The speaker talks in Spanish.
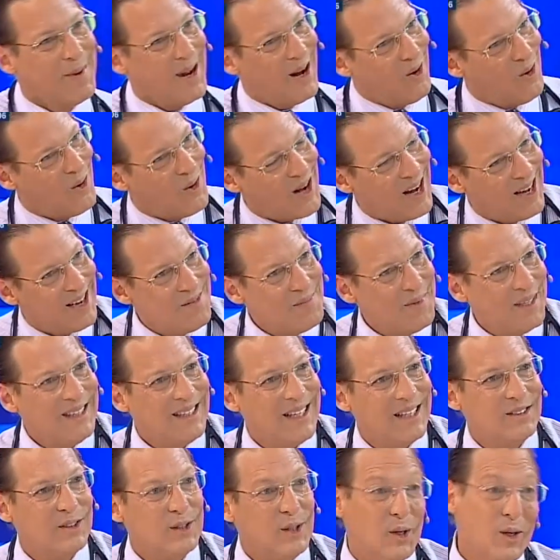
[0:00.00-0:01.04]
mejor
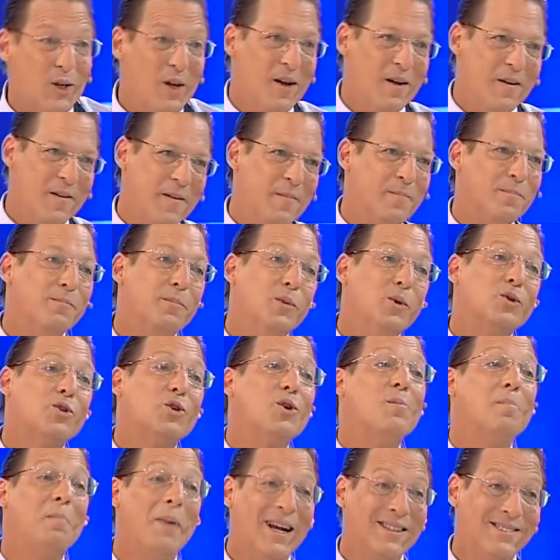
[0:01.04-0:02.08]
alimentación,
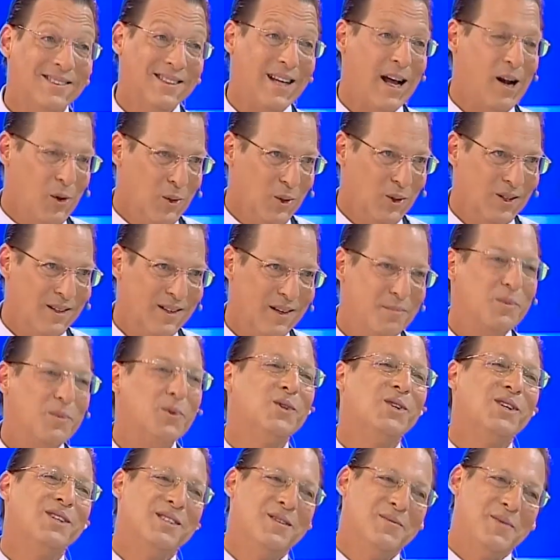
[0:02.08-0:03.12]
mucho más salud.
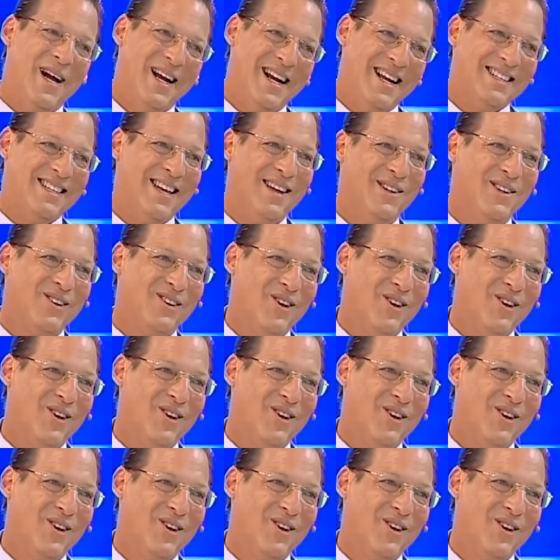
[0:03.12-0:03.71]
Muchísimas gracias,